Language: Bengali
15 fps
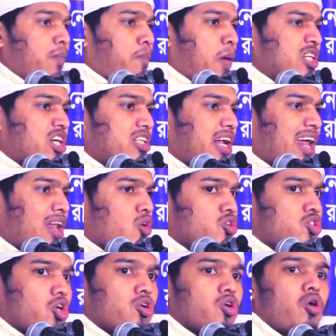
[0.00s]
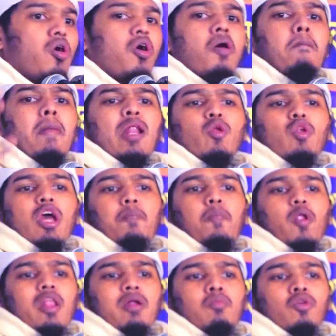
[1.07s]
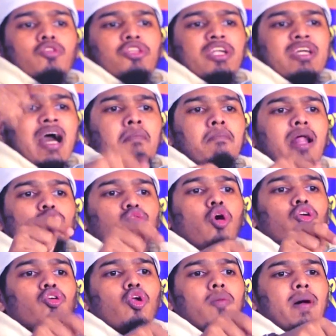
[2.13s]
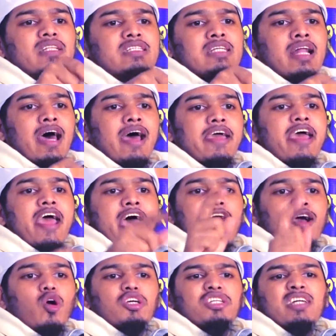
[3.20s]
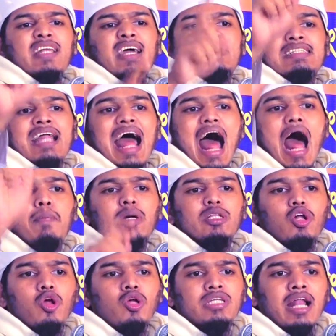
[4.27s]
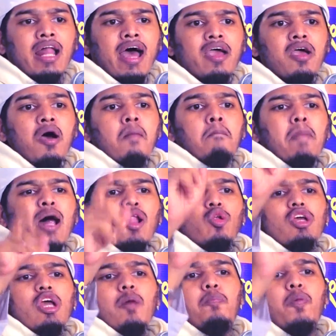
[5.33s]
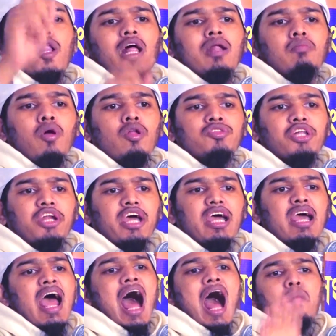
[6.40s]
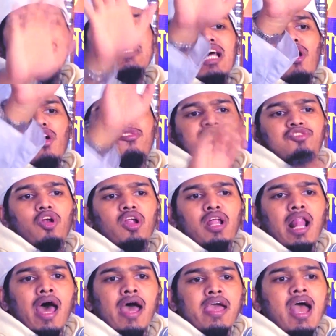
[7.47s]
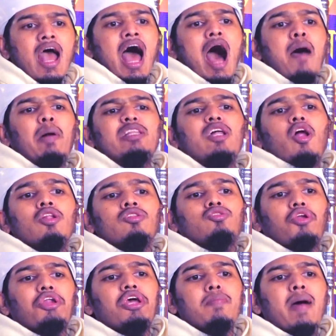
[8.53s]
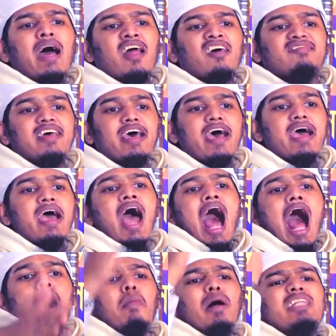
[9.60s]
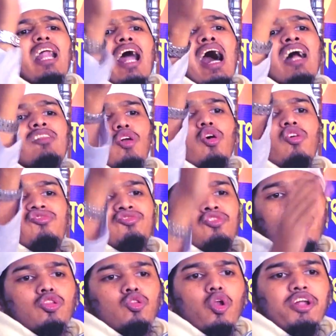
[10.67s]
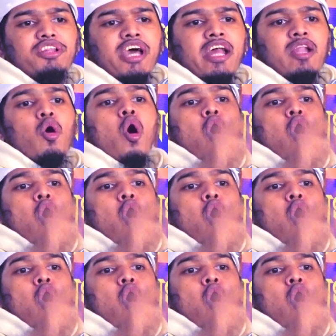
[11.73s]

পাশে দাঁড়ানোর জন্য মাননীয় প্রধানমন্ত্রীকে আমরা ধন্যবাদ জানাই একই সাথে একটা আবেদনও জানাই মাননীয় প্রধানমন্ত্রী আমাদের অস্ত্র নাই আমাদের অন্তরে ইমান আছে আমাদের হাতে অস্ত্র তুলে দিন